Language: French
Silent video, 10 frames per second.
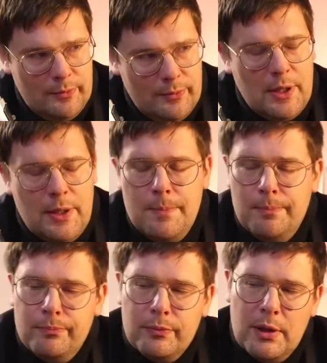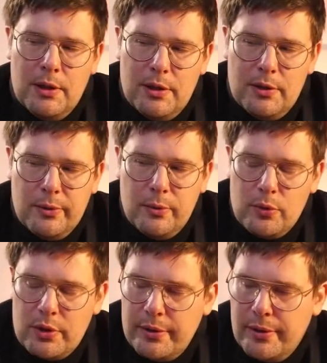Hein.
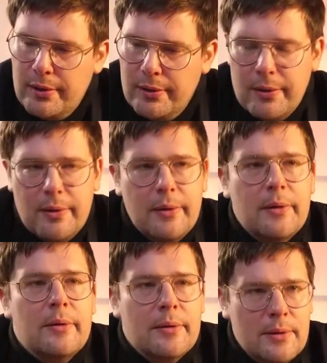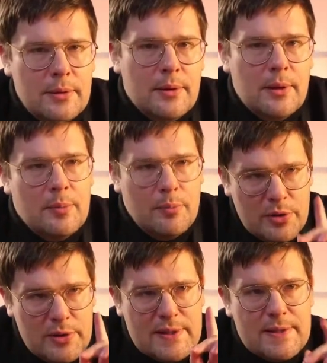Donc, le...
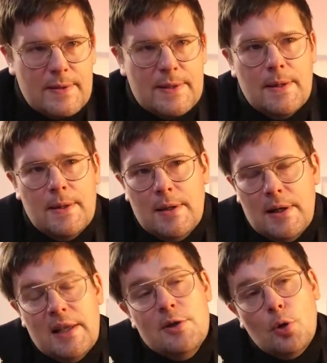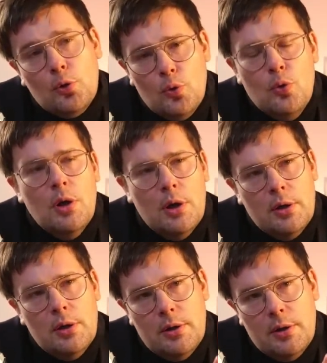bonne distance. Et surtout,
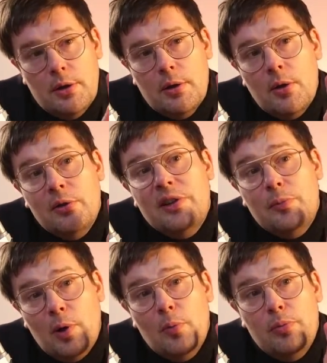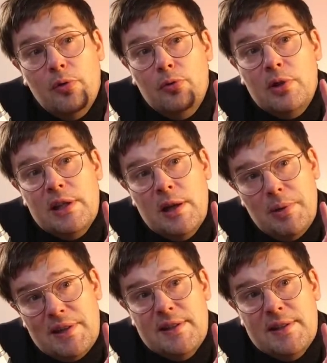en espérant pour vous qu'il ait
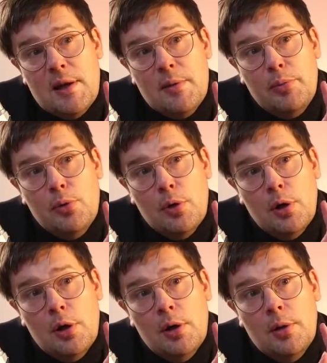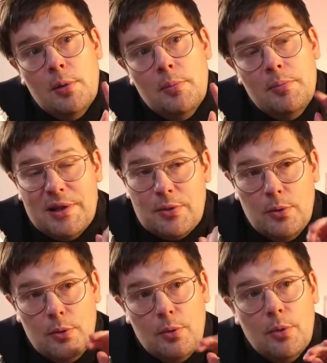pas teasé un peu. Parce que.